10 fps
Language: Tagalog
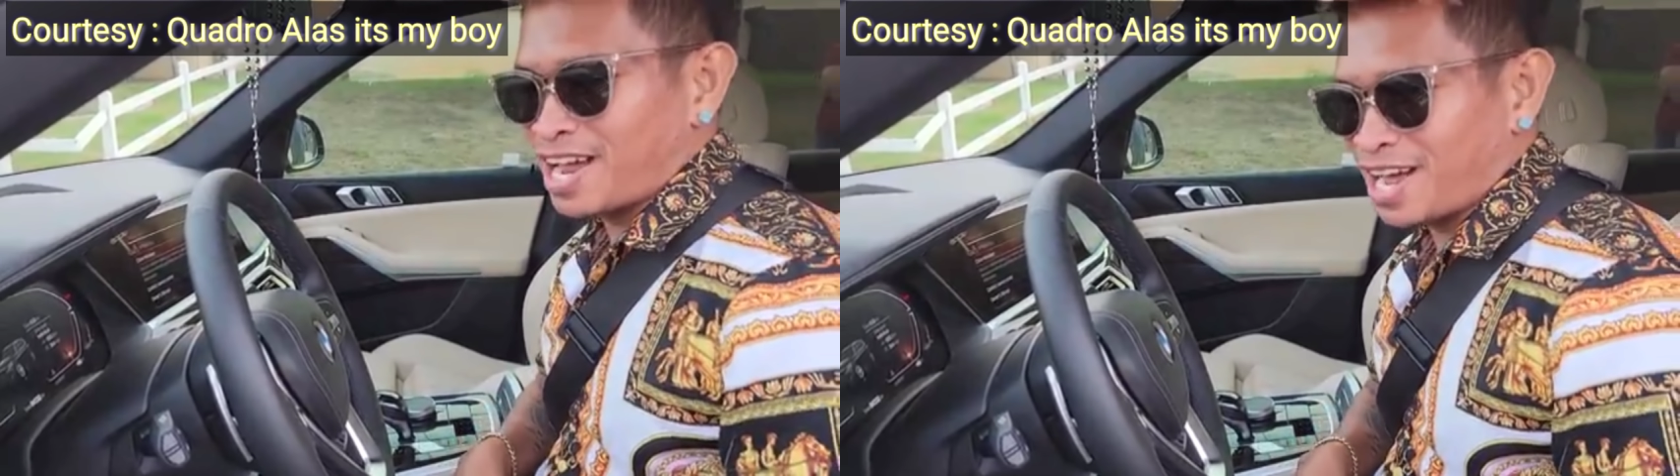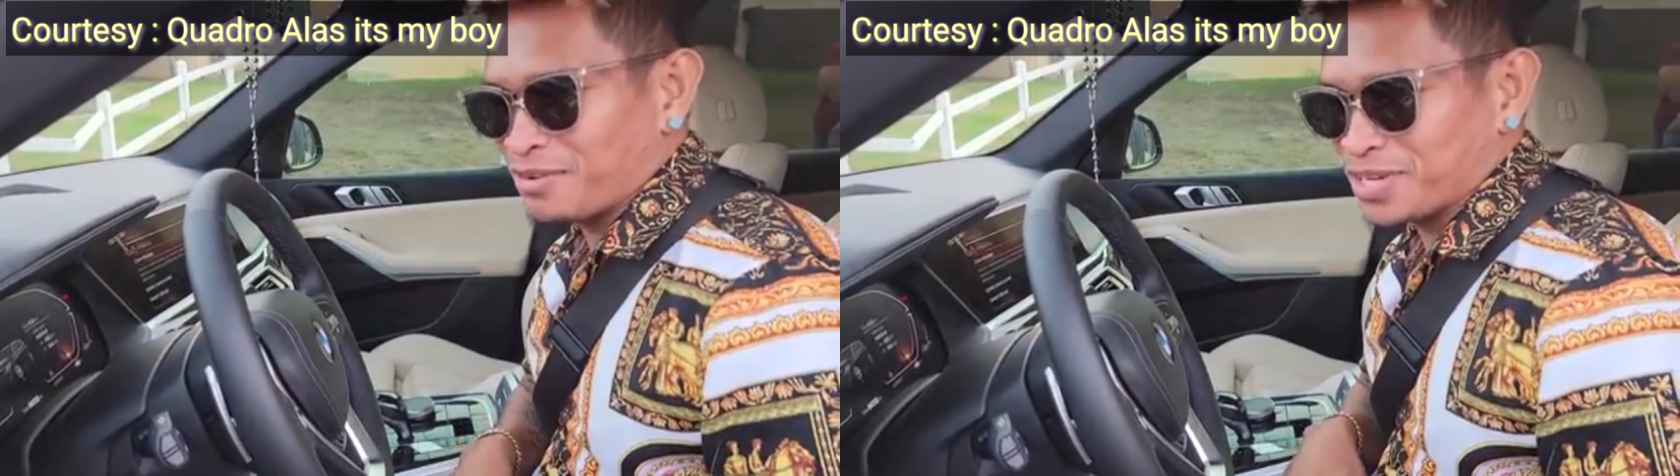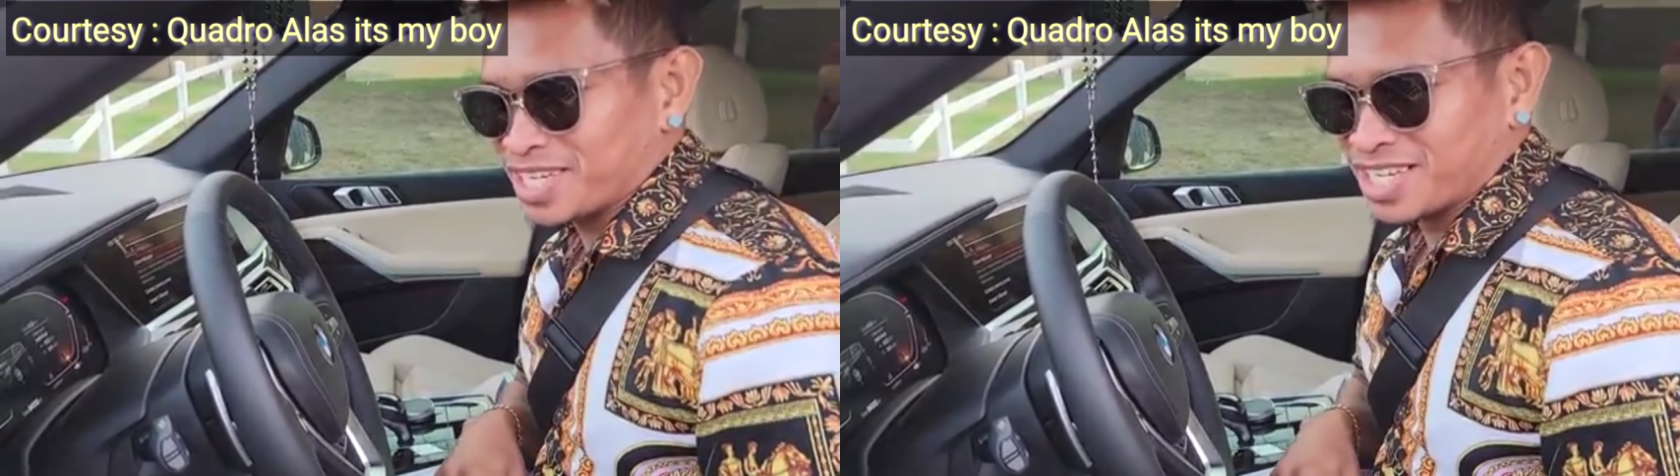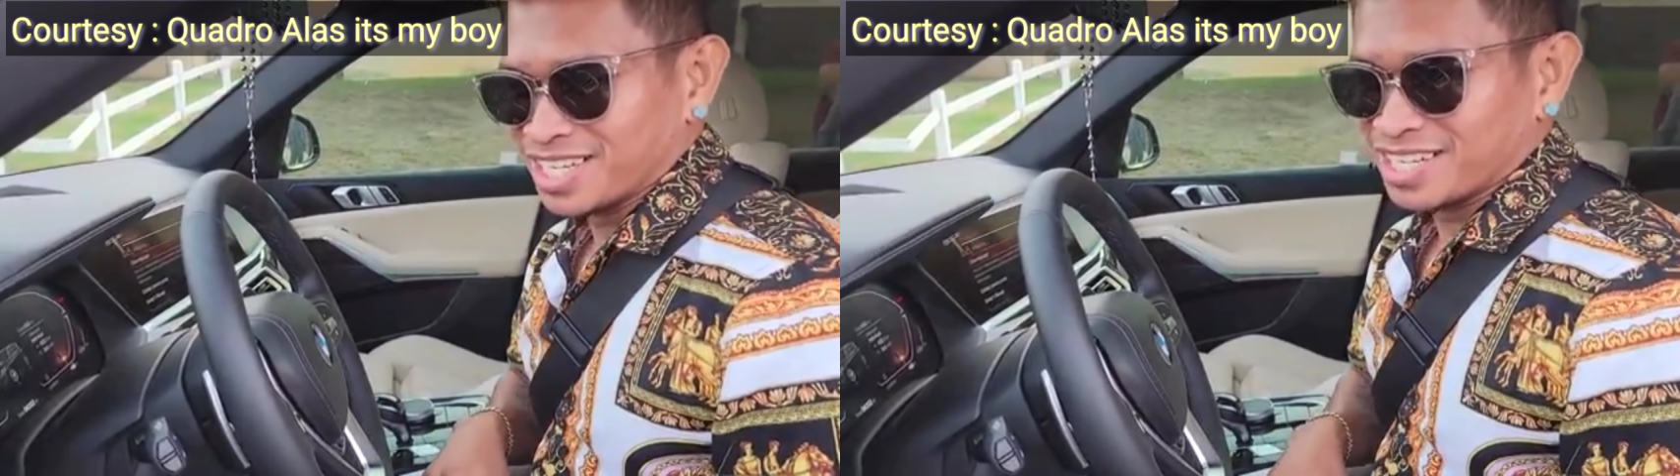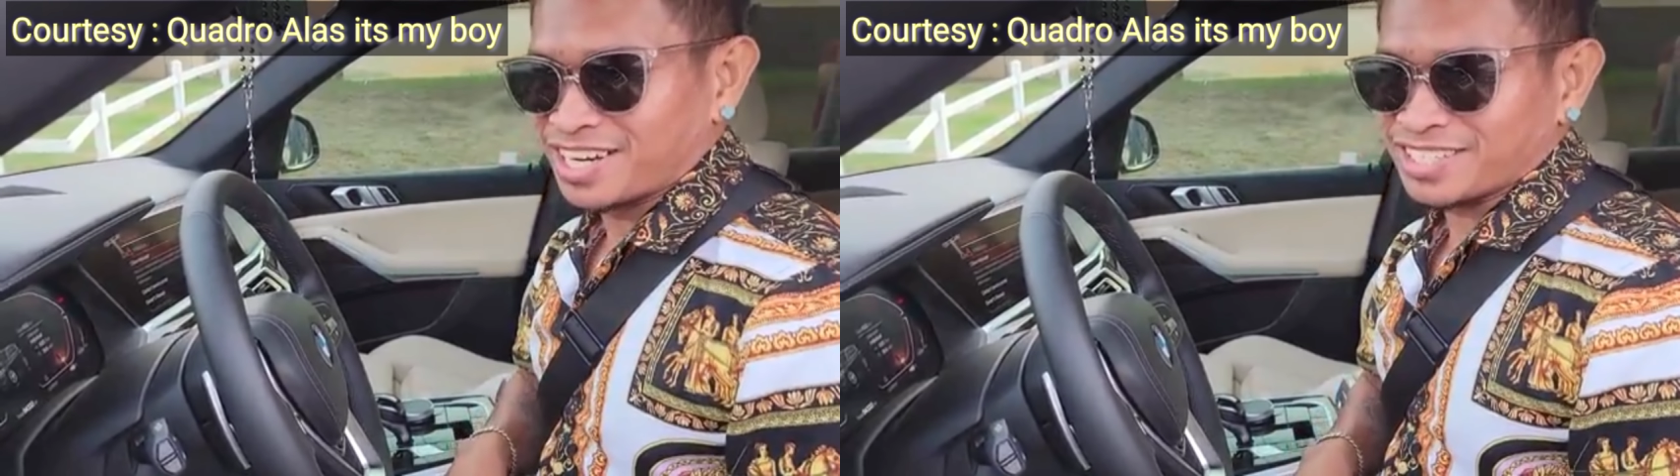Alawi.
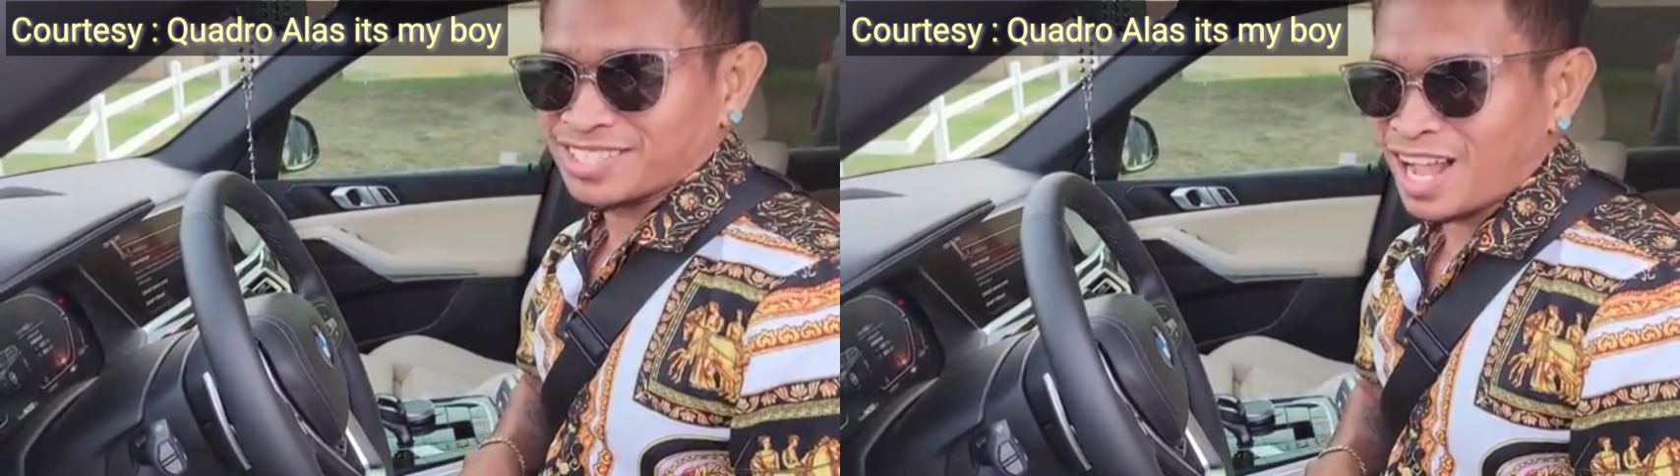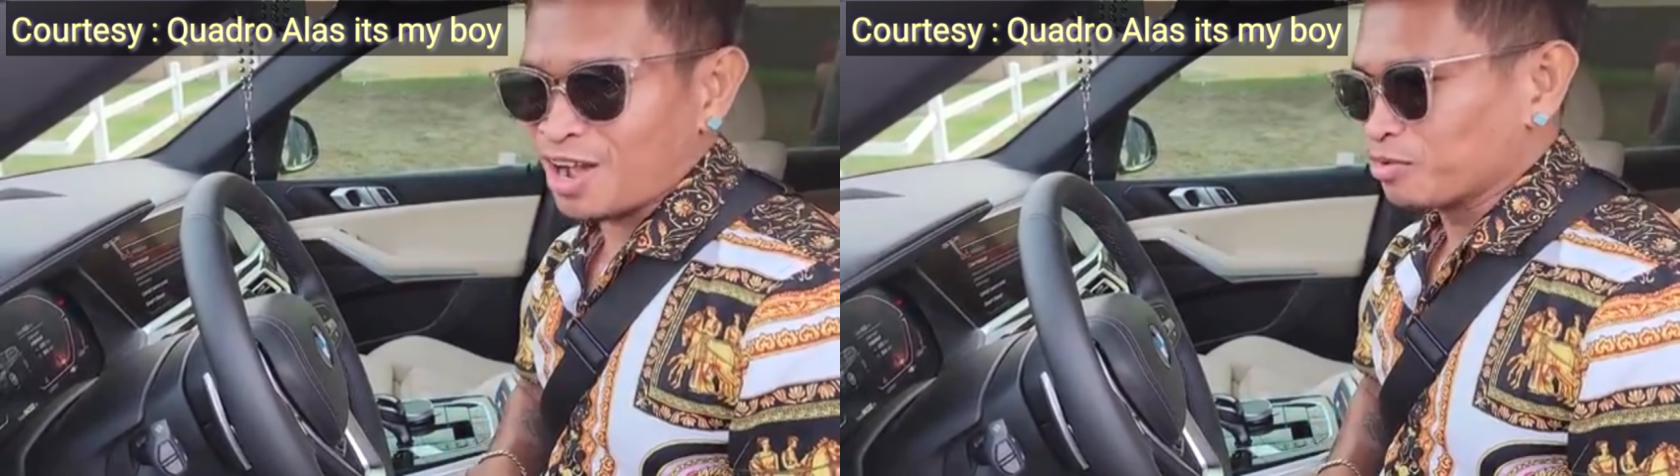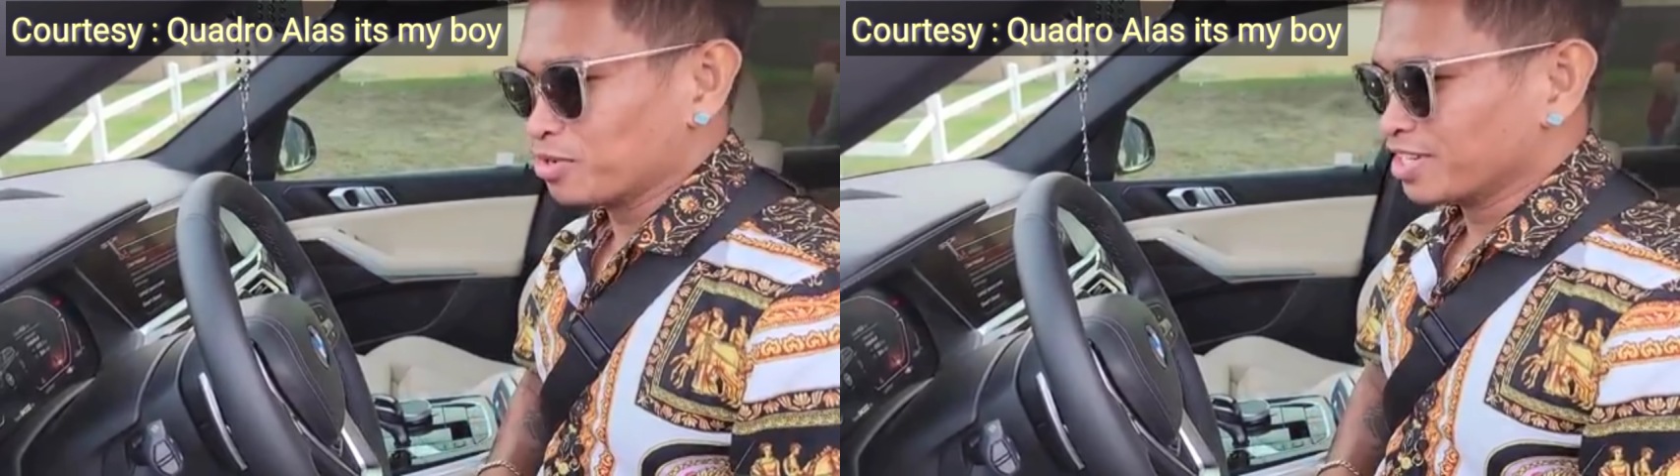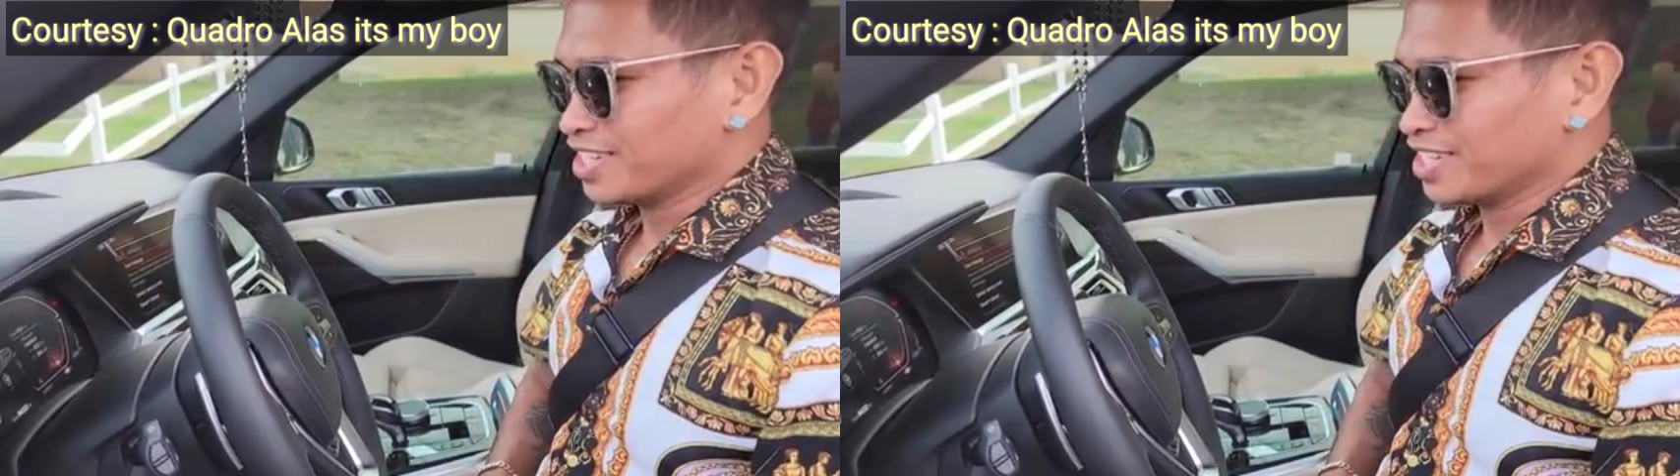Right now.